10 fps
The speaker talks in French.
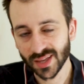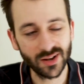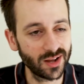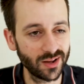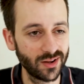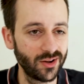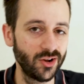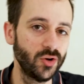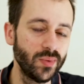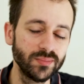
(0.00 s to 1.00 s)

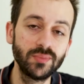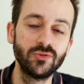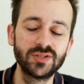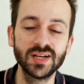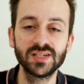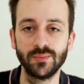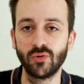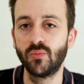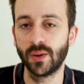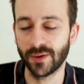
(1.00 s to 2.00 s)
le même type d'usage, c'est
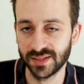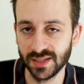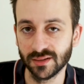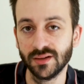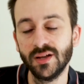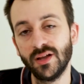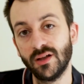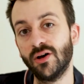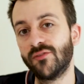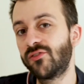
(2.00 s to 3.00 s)
beaucoup moins pratique.
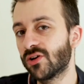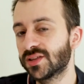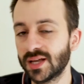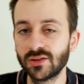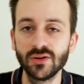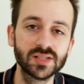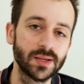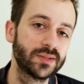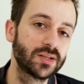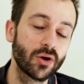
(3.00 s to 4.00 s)
Euh, faut l'ordinateur,
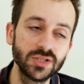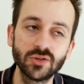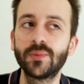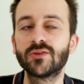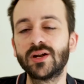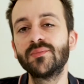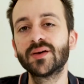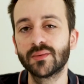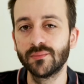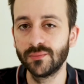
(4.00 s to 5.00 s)
ça, ça enregistre pas dans la,
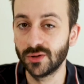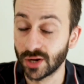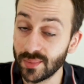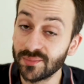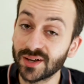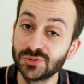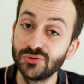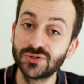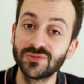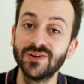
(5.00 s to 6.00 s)
même
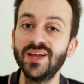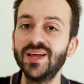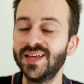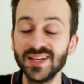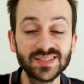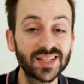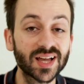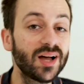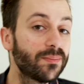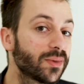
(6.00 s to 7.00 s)
résolution,
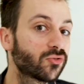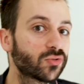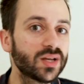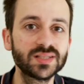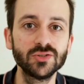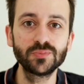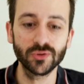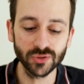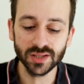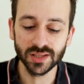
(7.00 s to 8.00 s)
etc. Mais en tout cas, c'est juste
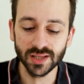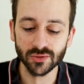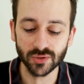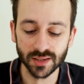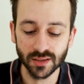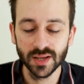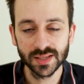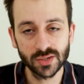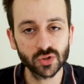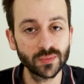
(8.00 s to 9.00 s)
pour donner une idée. En tout cas,
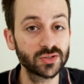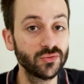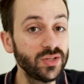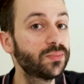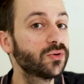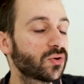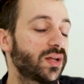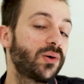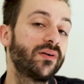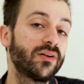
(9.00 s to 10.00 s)
si on se base uniquement sur
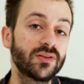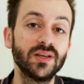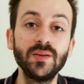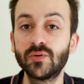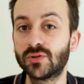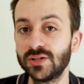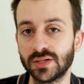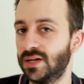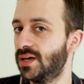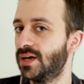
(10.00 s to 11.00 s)
l'équivalent input
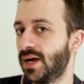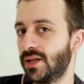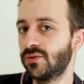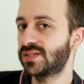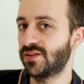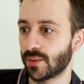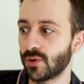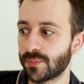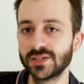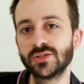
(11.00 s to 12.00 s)
noise, et donc c'est
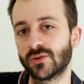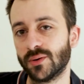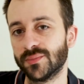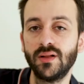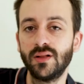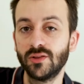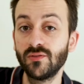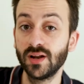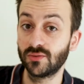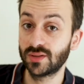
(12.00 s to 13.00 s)
vraiment impressionnant quoi. Donc
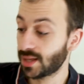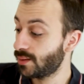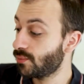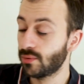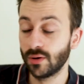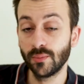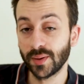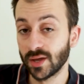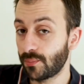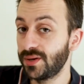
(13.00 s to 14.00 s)
voilà, donc très bon euh,
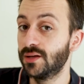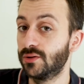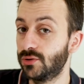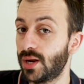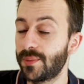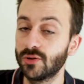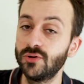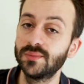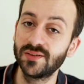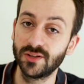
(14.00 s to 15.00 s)
pré ampli de la part de
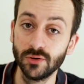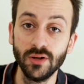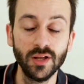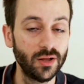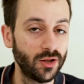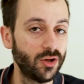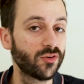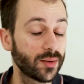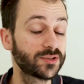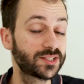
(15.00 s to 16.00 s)
l'UMC22,
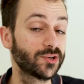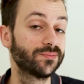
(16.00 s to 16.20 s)
vraiment excellent.